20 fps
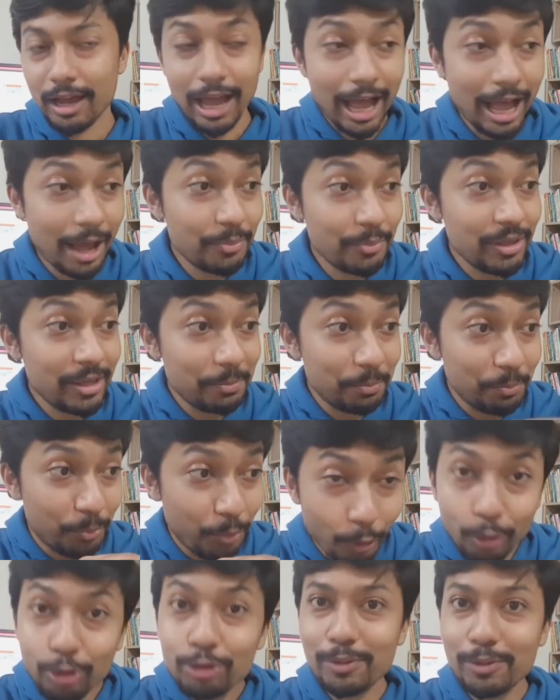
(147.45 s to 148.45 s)
আমি
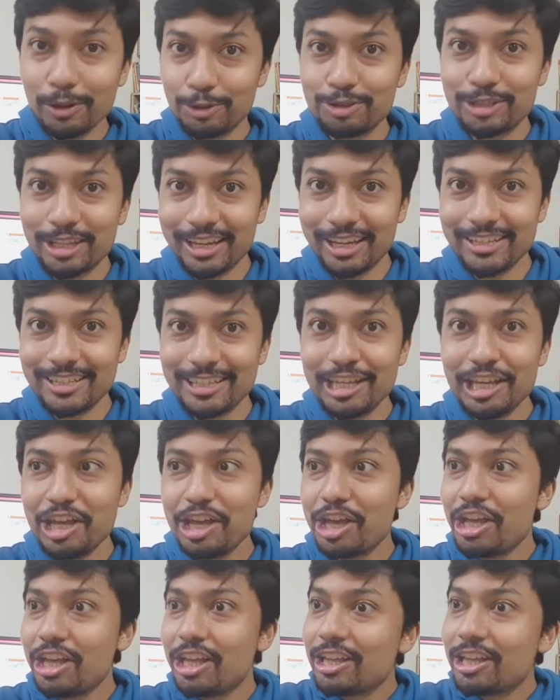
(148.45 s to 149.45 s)
বহুত মানুষ দেখেছি
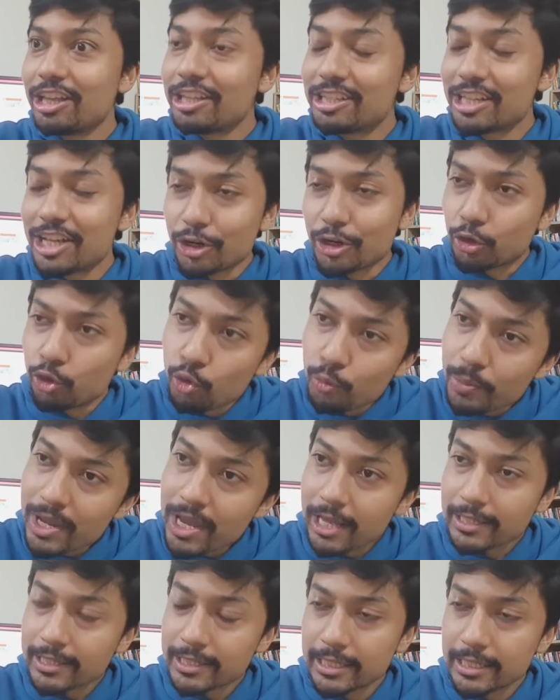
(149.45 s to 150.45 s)
যারা গ্রুপে
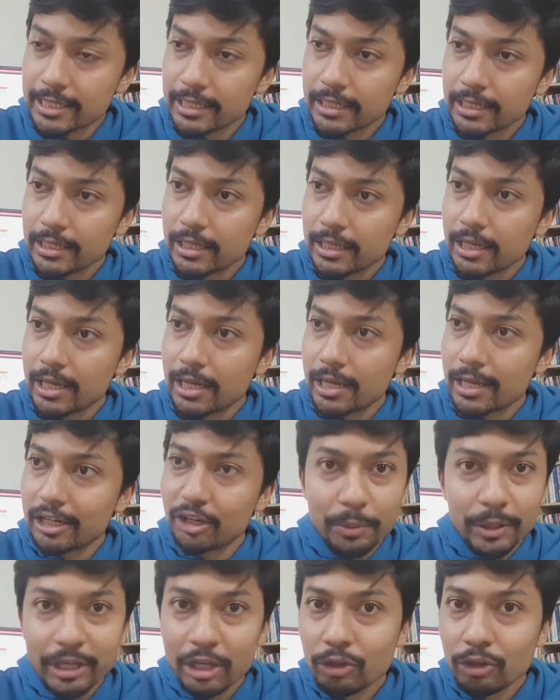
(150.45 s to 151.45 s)
আছে
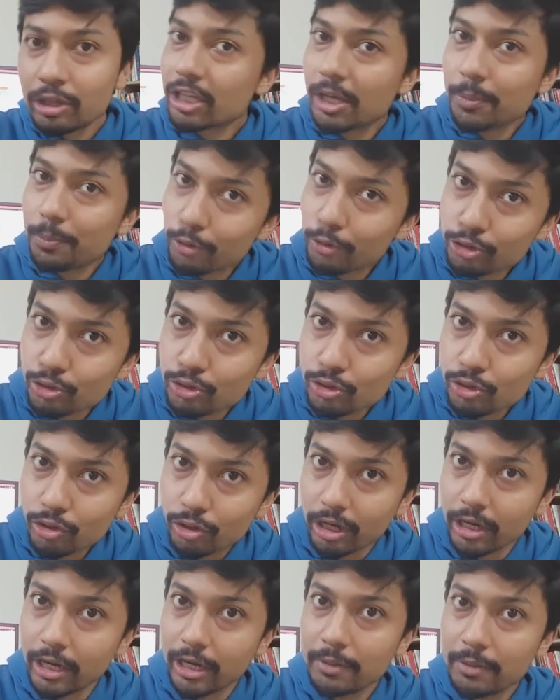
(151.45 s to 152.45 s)
গ্রুপে কেউ তাদেরকে পছন্দ
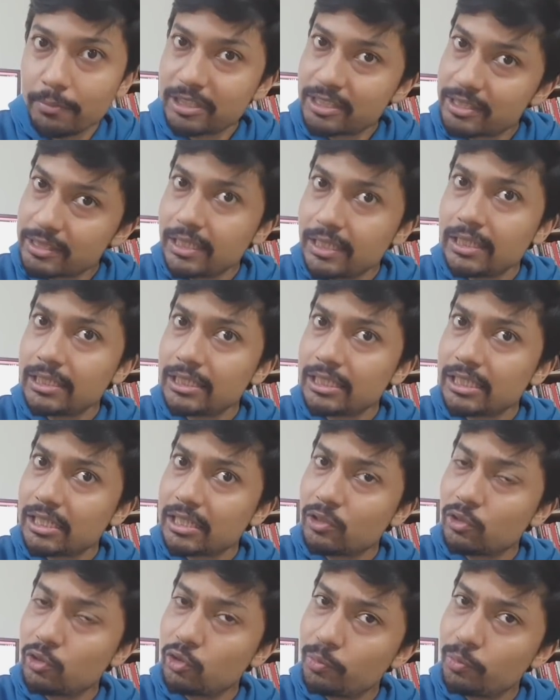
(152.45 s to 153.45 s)
করে না বাট স্টিল সে
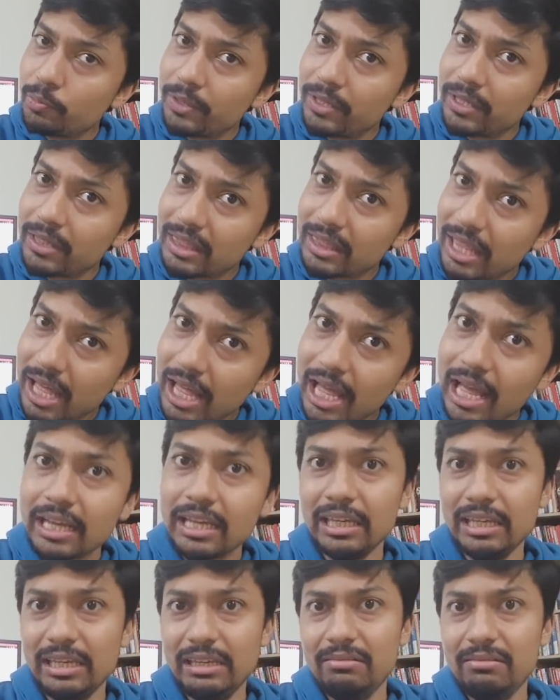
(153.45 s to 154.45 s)
গ্রুপে
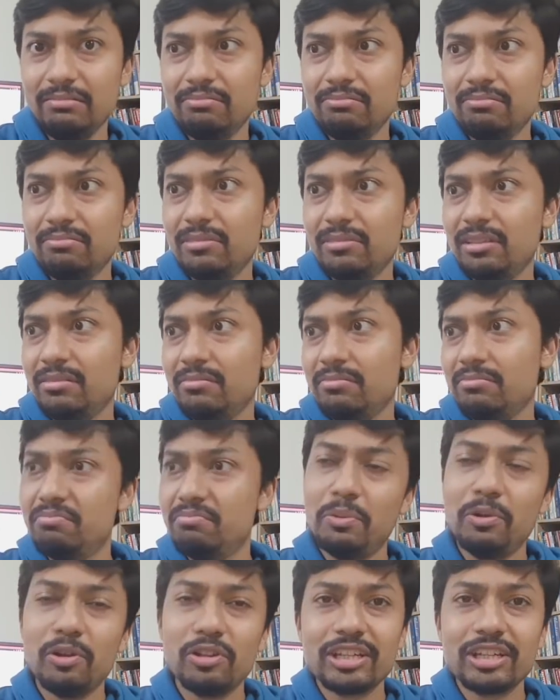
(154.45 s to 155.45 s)
থাকে
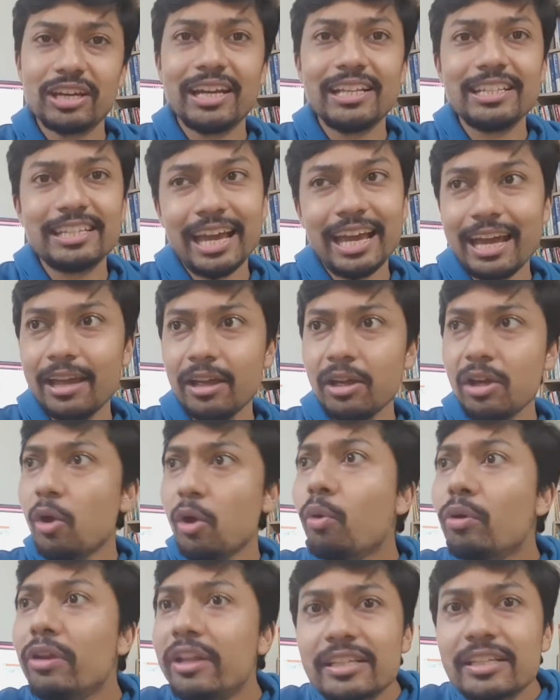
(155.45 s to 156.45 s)
বিভিন্ন জায়গায় যায়
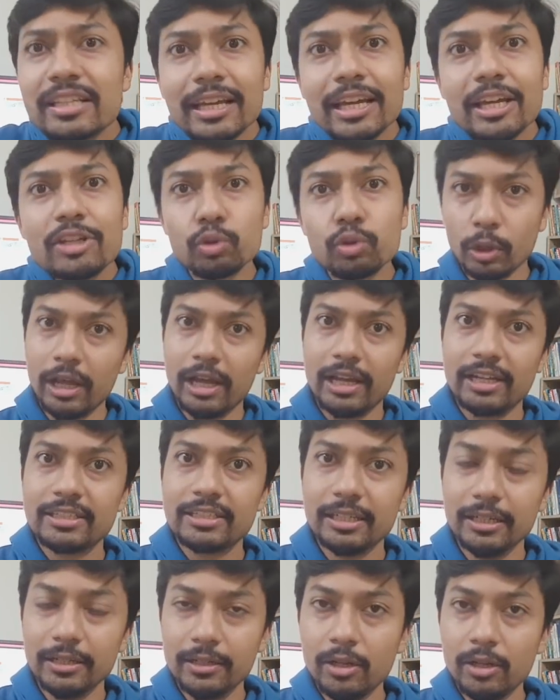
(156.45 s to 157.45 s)
ও নিজে থেকেই চলে আসে
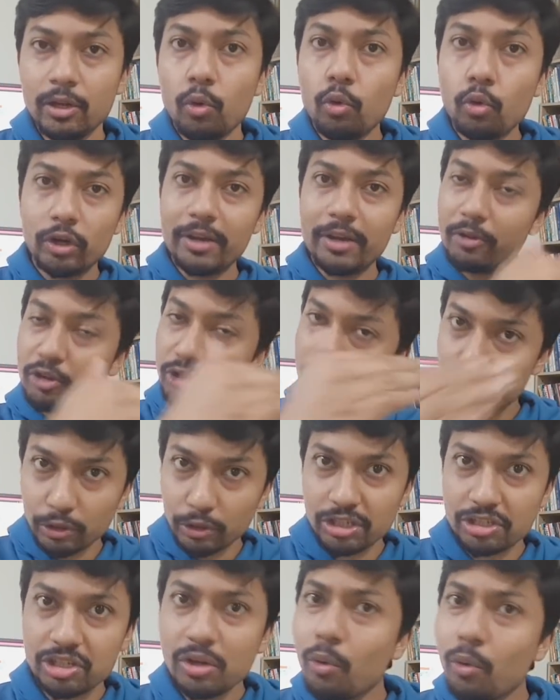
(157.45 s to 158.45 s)
ওকে মানুষ
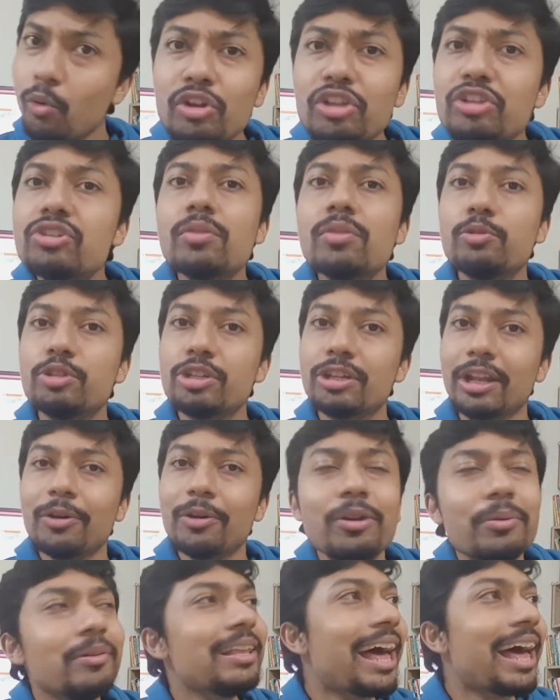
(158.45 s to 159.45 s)
পচাচ্ছে ও নিজেও বুঝে না ও
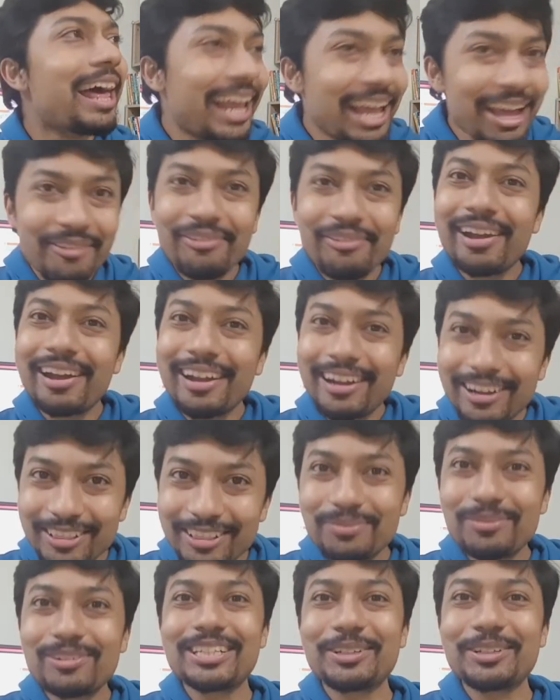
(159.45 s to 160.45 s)
আর হ্যাঁ ফ্রেন্ডের তো
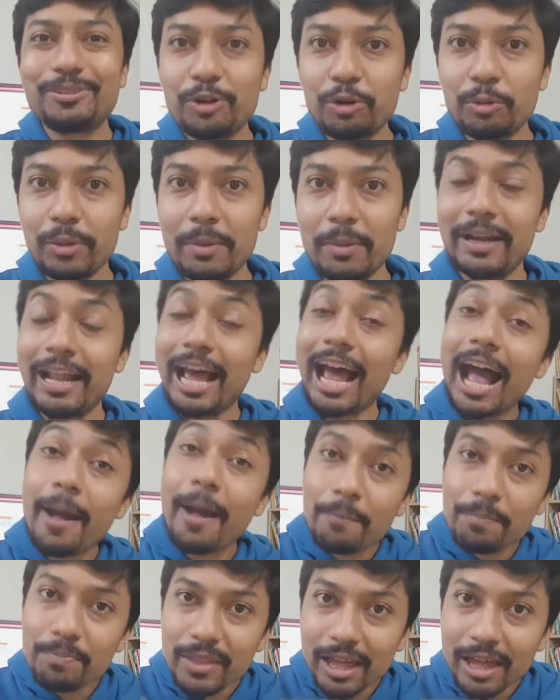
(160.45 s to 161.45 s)
মজা করবেই বাট
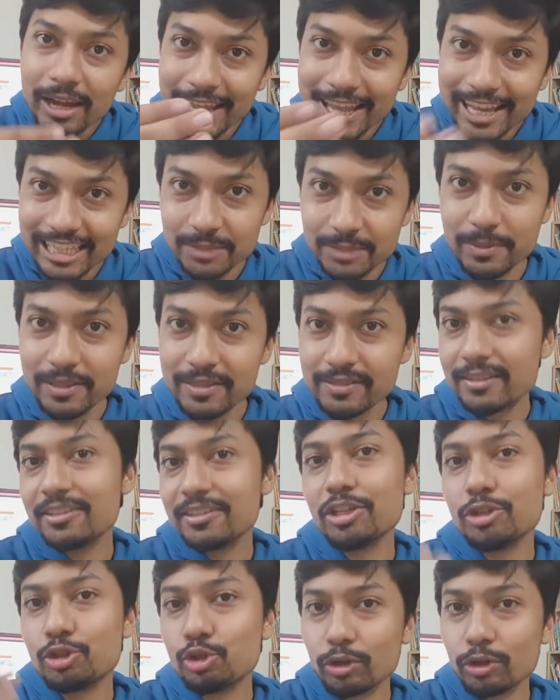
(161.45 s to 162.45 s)
আপনার এক্সপেন্সে
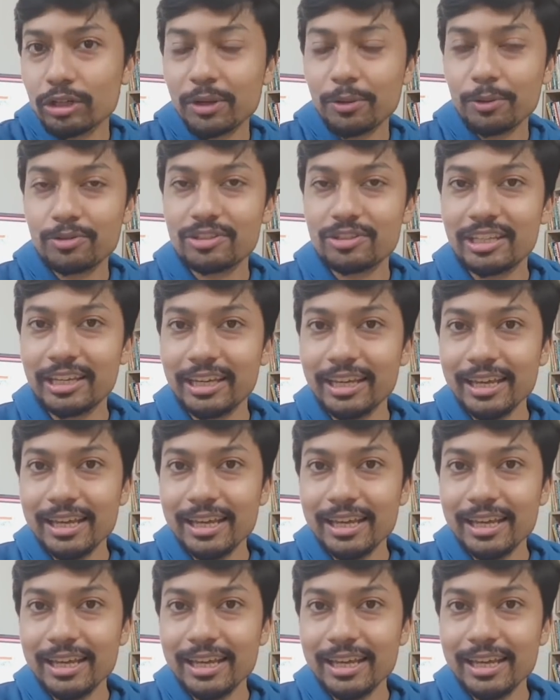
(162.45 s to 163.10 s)
যে যোগটা হচ্ছে